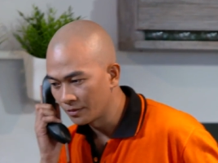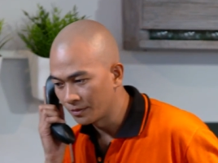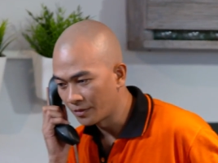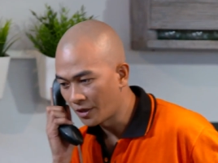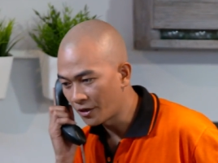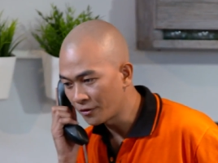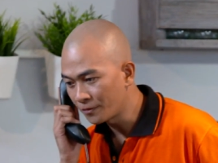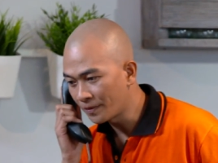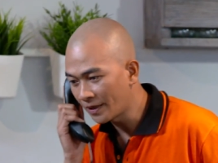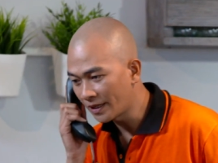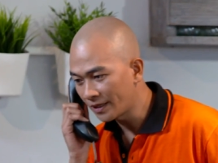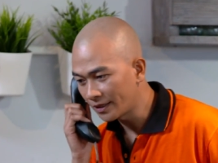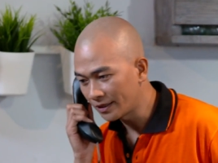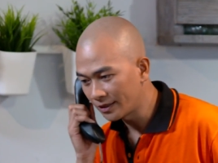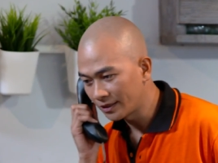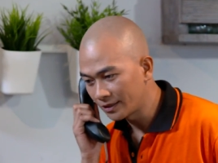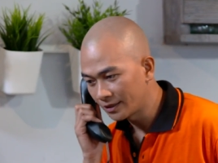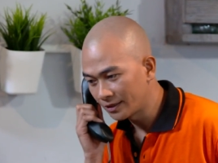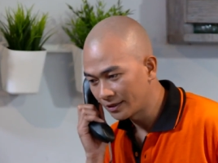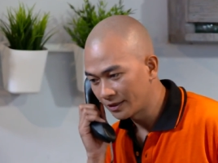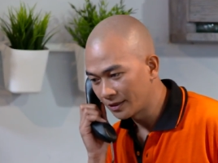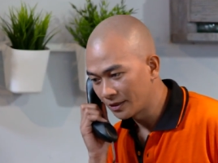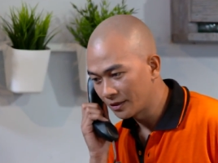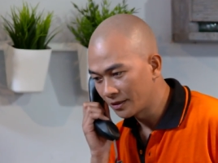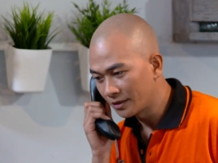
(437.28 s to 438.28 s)
Maaf, Pak.
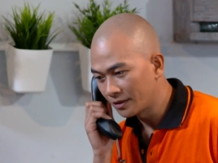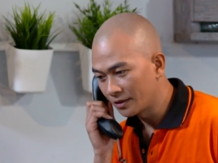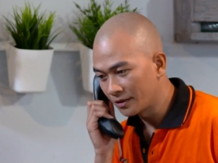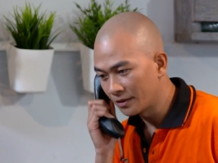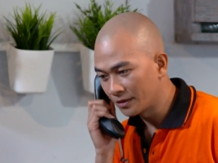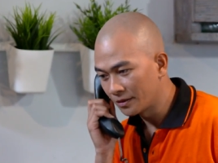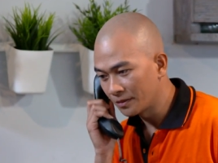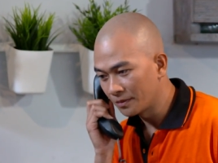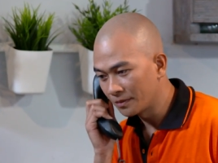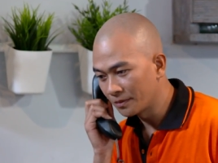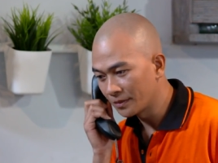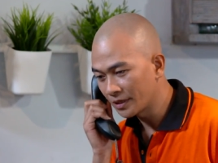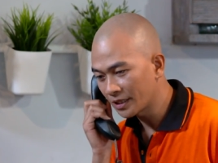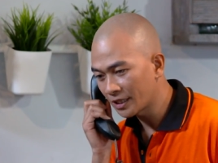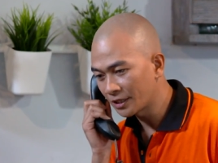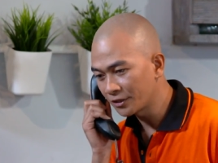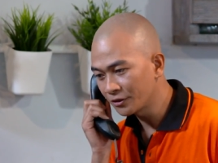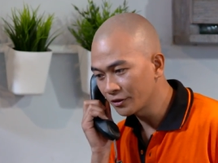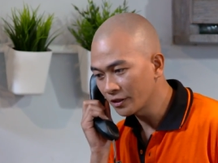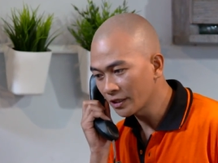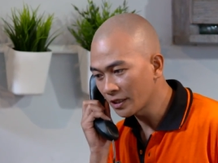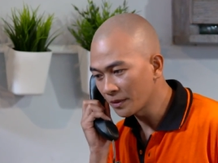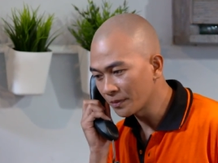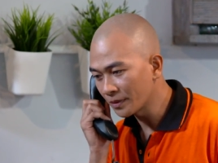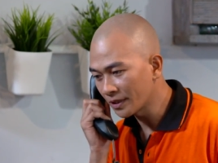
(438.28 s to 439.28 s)
Mereka
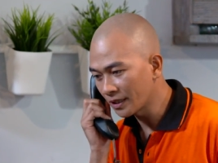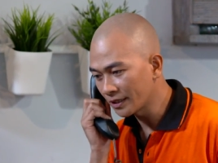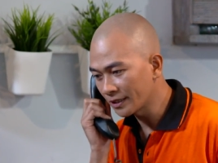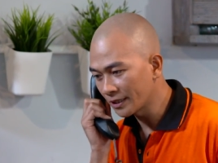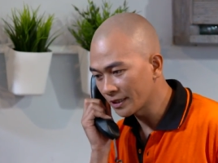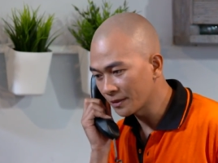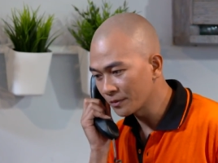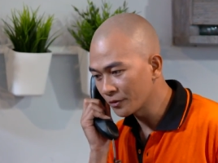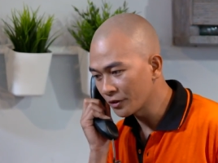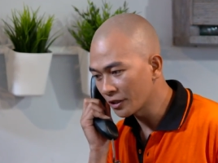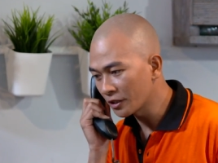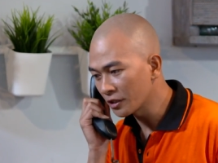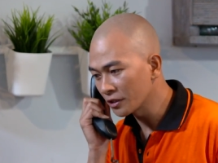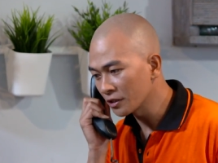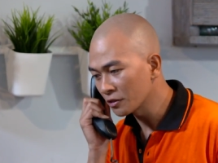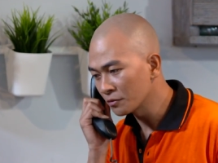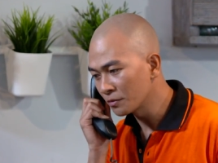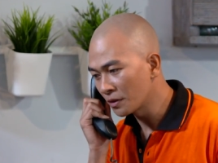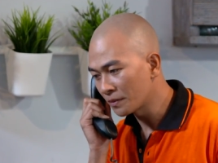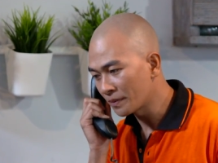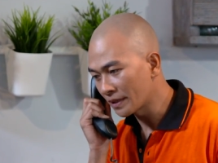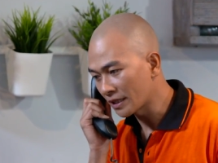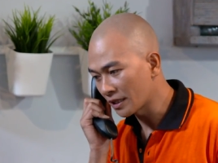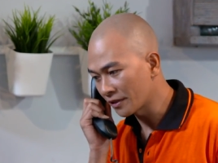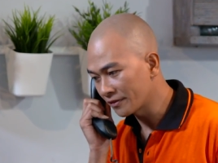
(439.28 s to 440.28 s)
juga nggak pernah kirim kue ke
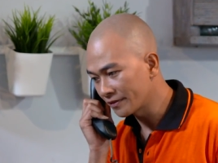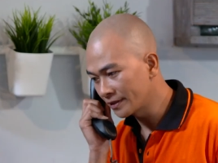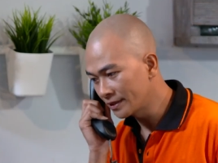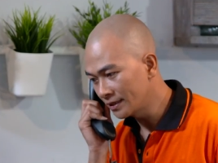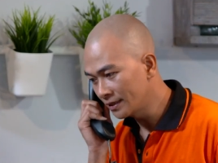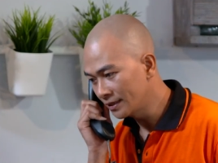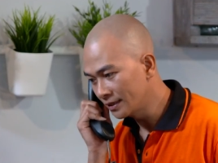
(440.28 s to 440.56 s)
rumah Pak Rafi.